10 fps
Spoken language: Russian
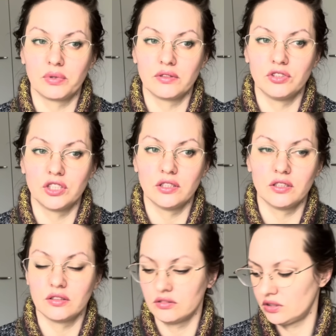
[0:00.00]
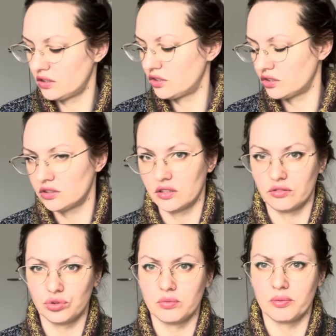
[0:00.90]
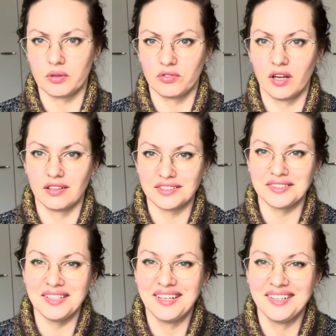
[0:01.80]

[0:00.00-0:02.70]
продвижение, я даже не знаю, в чем я продвигалась,